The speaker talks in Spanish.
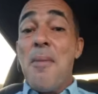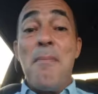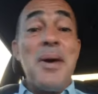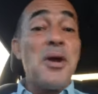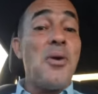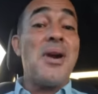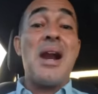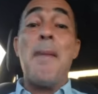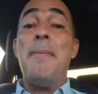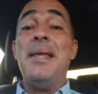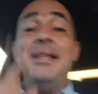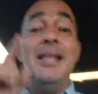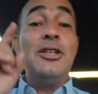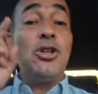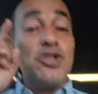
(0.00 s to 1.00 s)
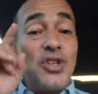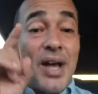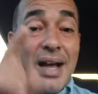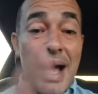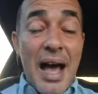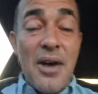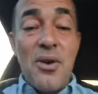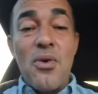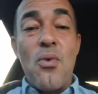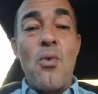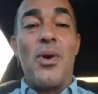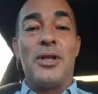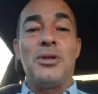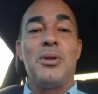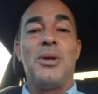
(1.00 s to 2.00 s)
Pero rapidito sacaron
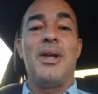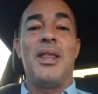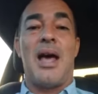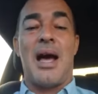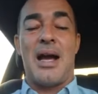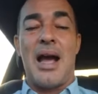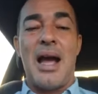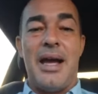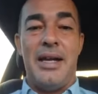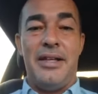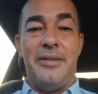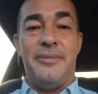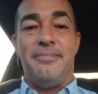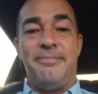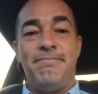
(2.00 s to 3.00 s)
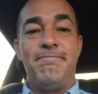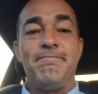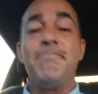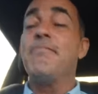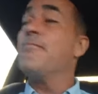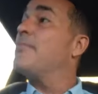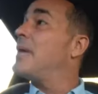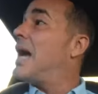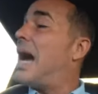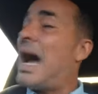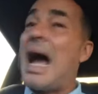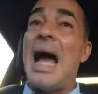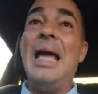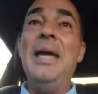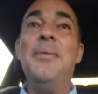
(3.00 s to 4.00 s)
cuánto le dan a él.
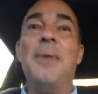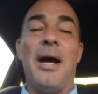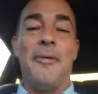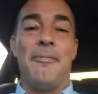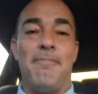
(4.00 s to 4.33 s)
Ahí va.